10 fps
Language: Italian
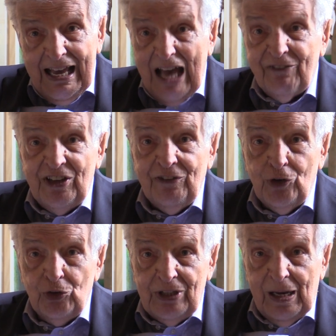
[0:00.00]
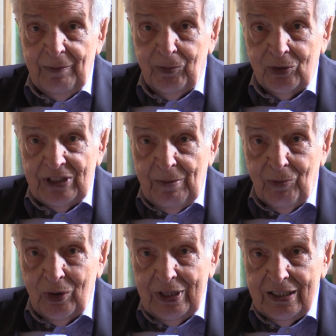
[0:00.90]
avevo delle, bu
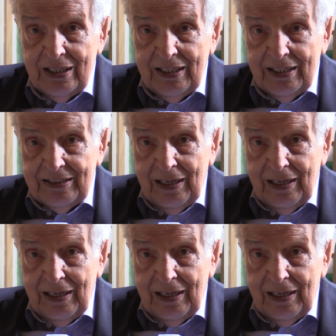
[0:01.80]
buone,